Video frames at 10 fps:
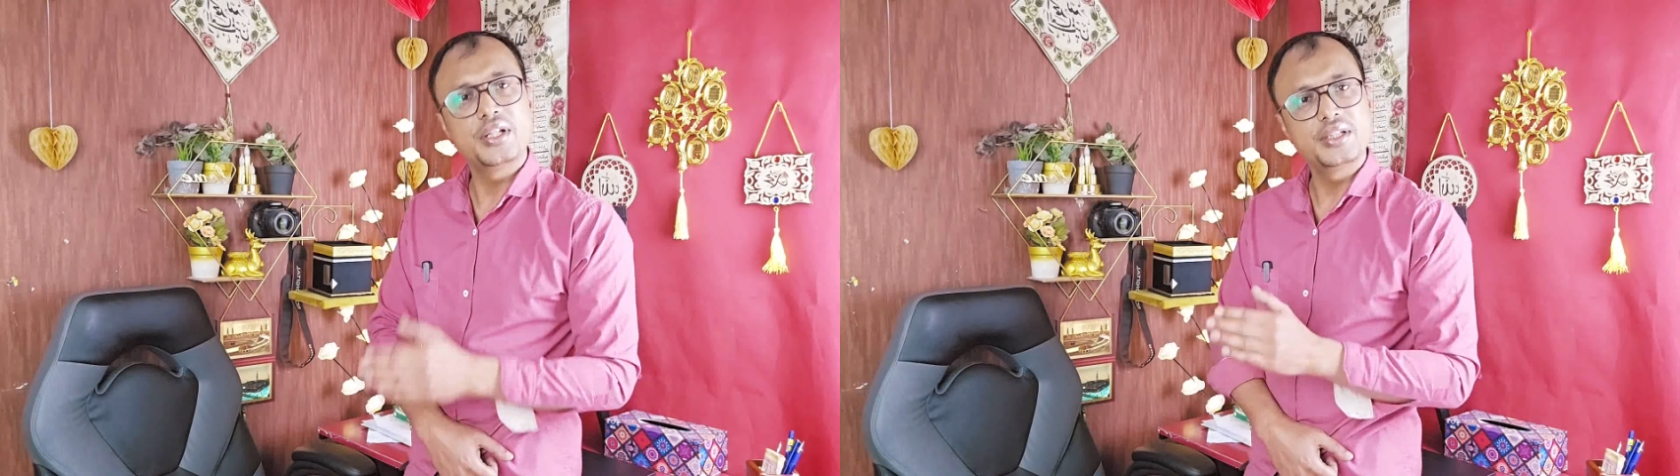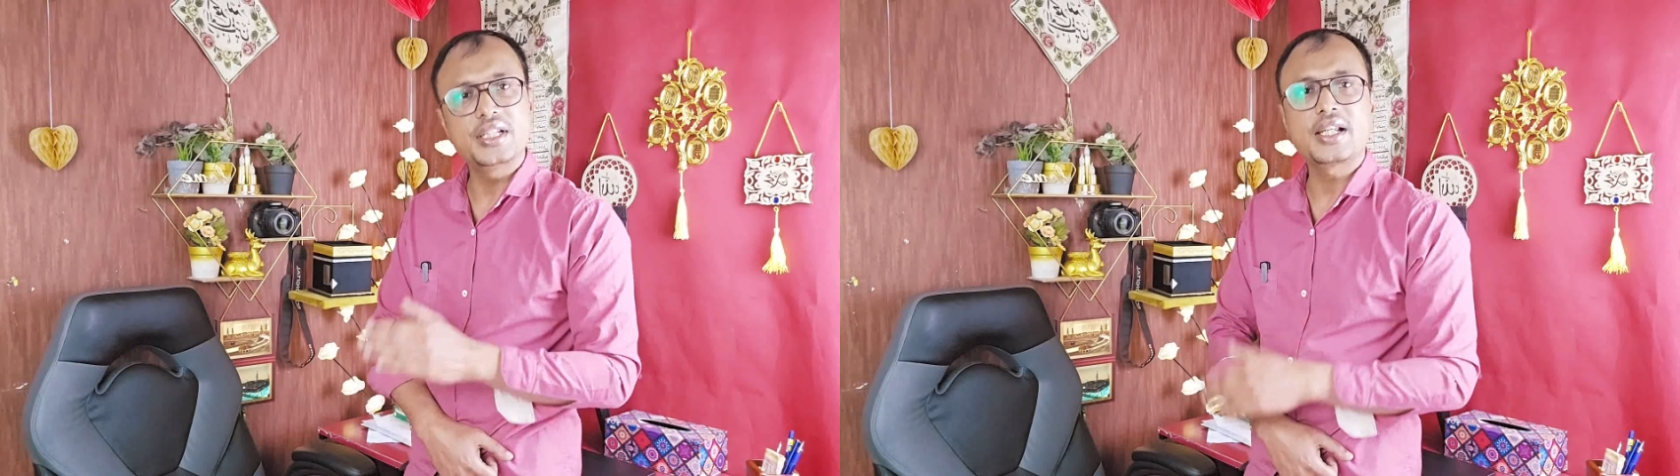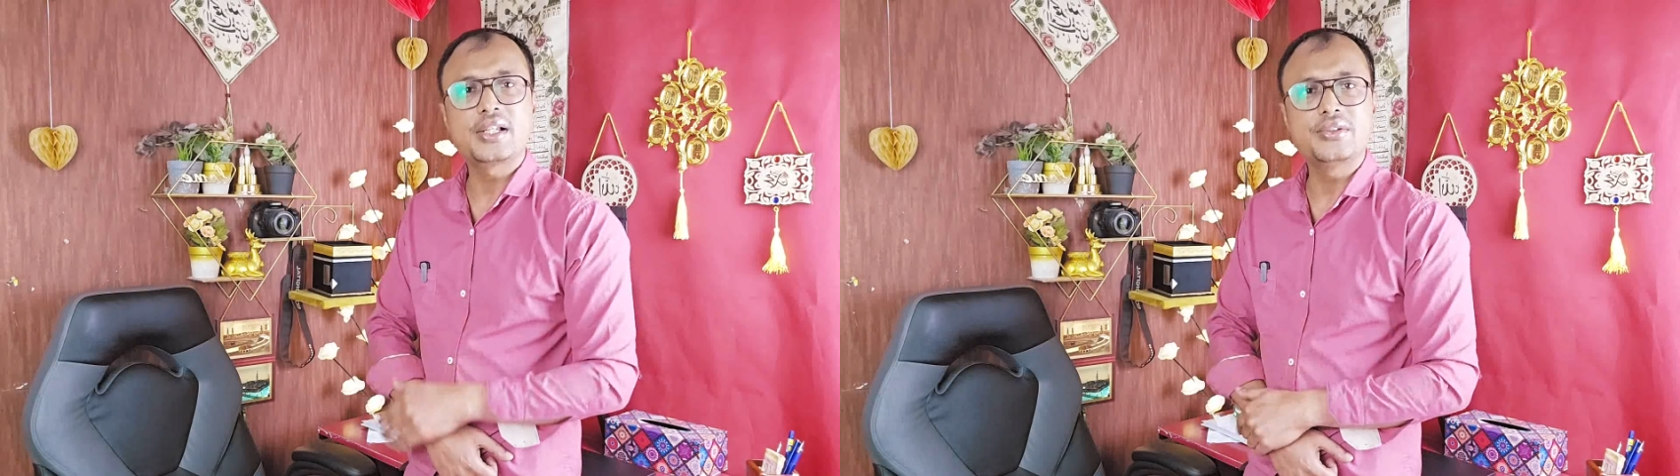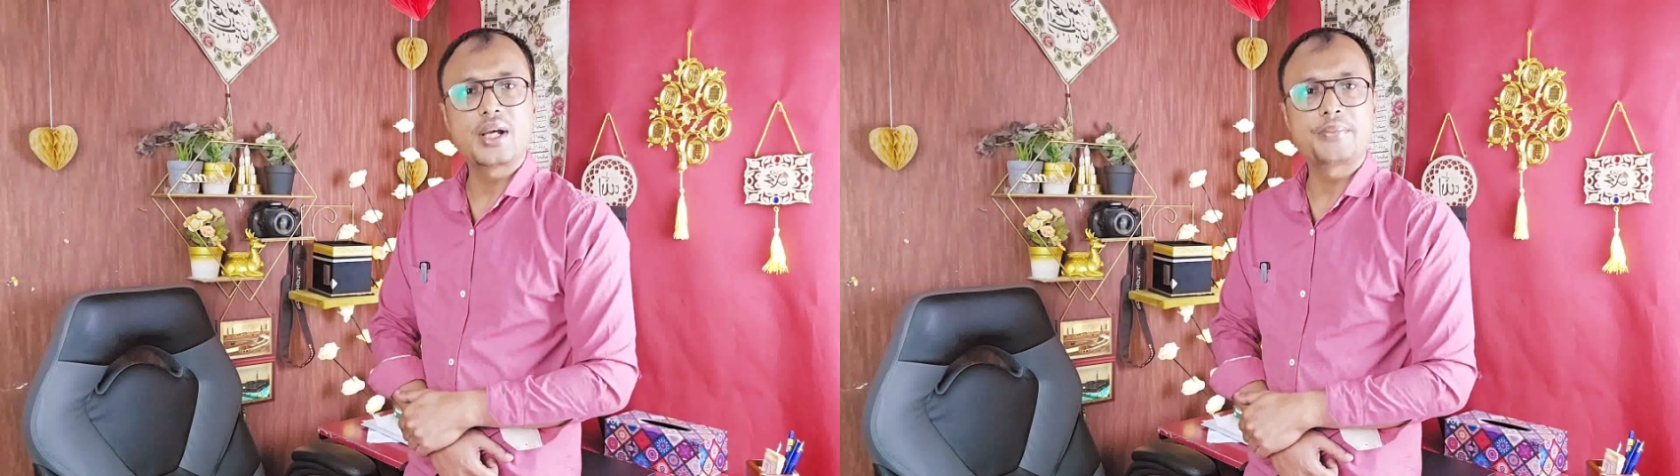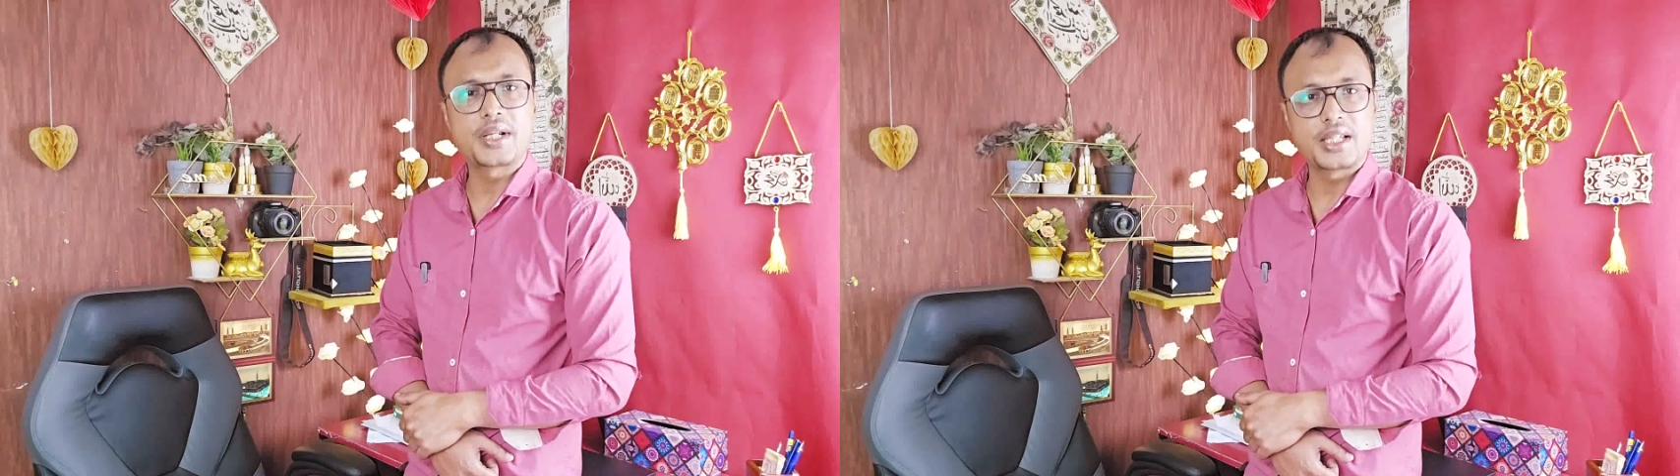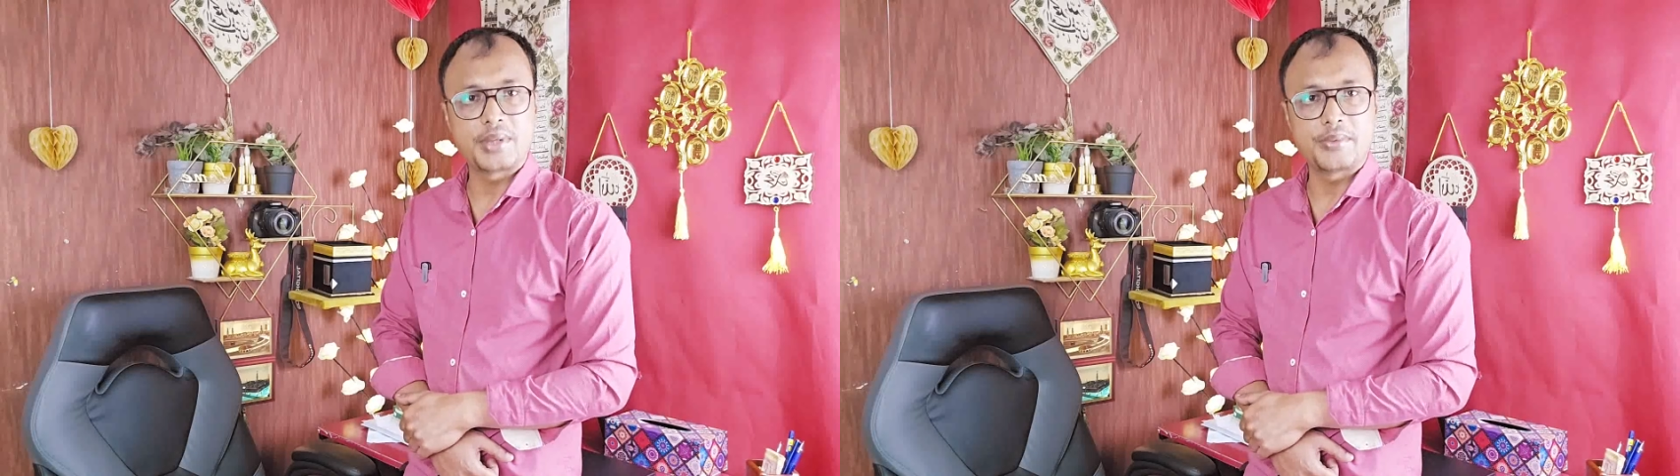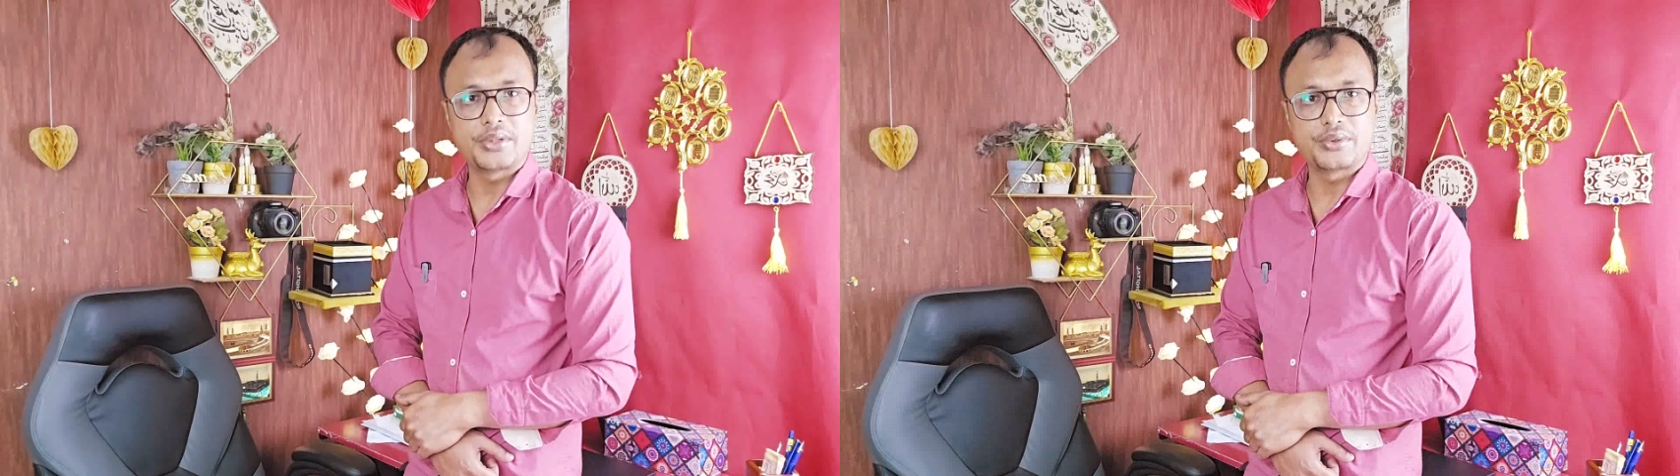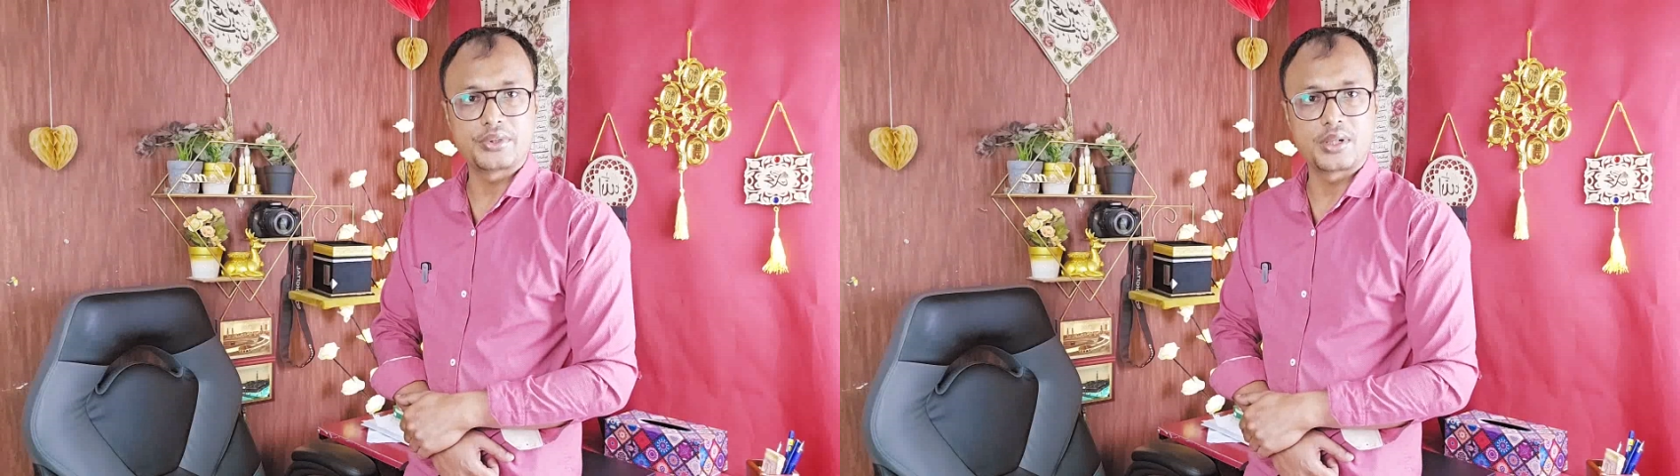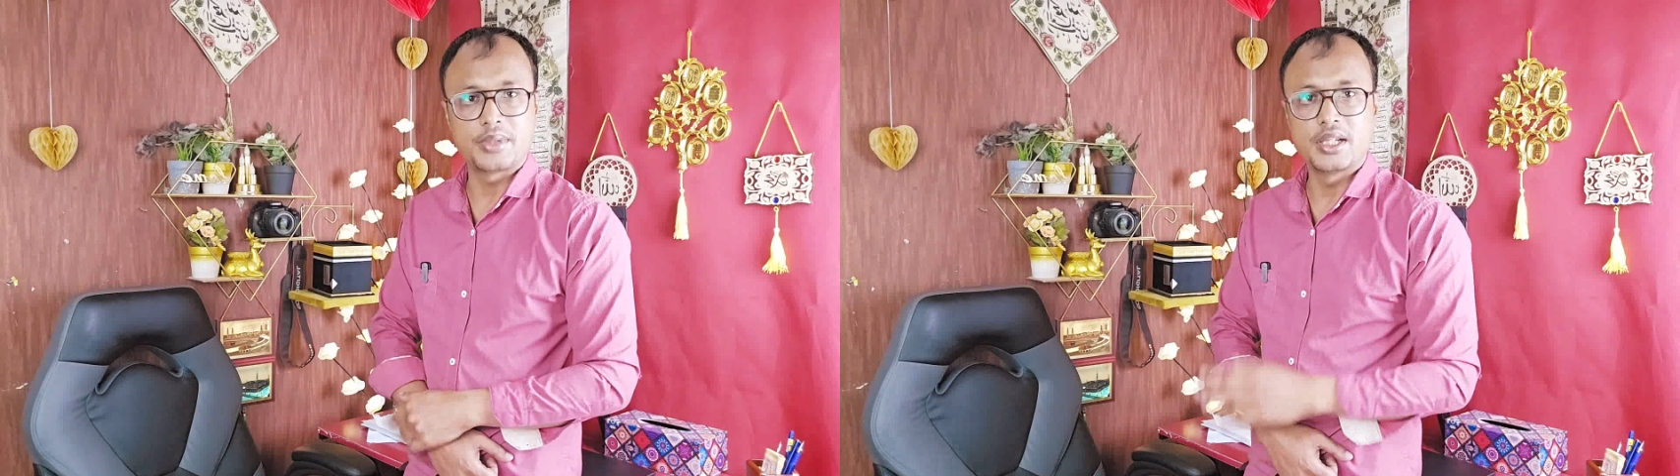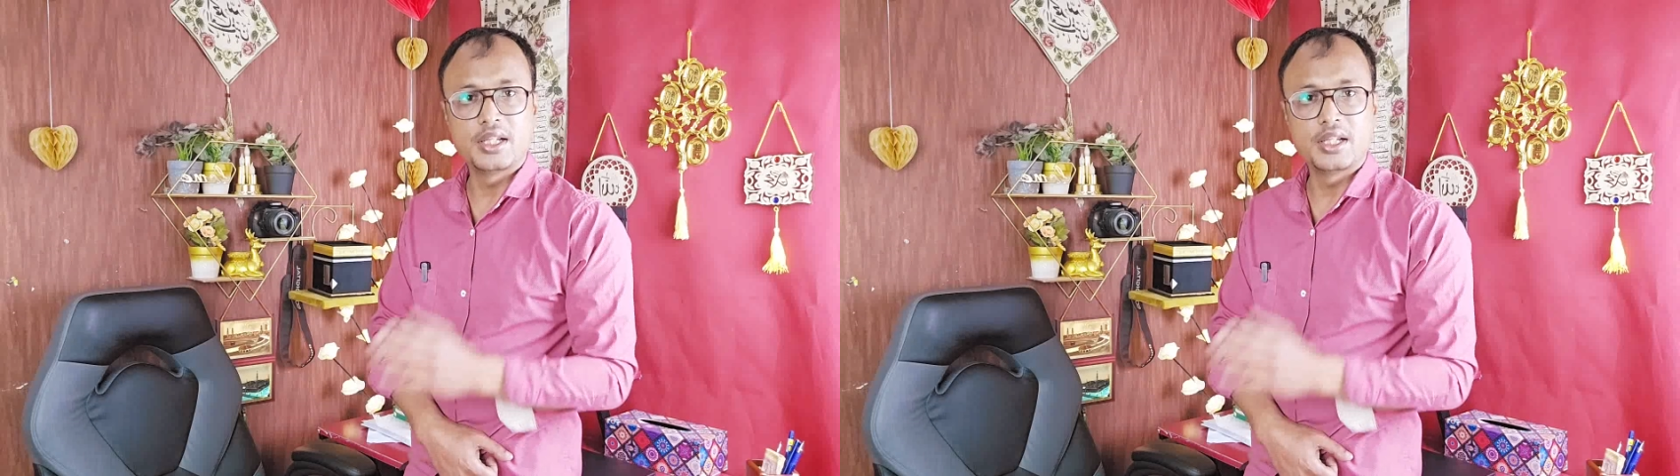সেটা কিন্তু আপনাকেই পেমেন্ট করতে হবে